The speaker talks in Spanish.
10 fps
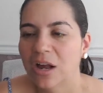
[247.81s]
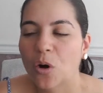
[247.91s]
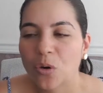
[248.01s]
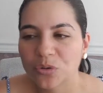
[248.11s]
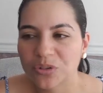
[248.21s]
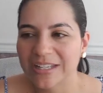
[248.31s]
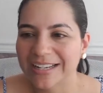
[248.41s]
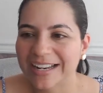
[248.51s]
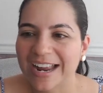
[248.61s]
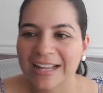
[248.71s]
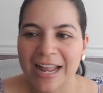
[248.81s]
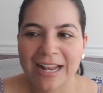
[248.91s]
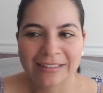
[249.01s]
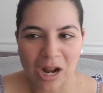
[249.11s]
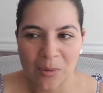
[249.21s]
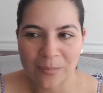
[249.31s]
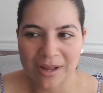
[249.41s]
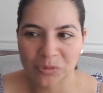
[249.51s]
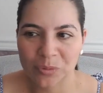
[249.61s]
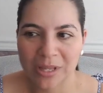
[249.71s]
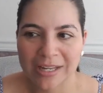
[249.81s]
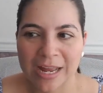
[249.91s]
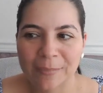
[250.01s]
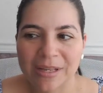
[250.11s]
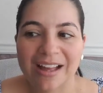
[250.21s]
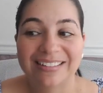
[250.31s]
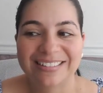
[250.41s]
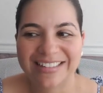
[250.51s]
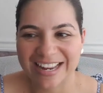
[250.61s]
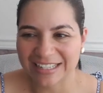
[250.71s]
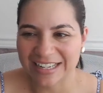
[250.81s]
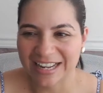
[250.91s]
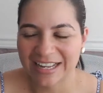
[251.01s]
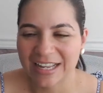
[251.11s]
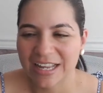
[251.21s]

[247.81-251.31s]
Considerar que el trauma es una dinámica interna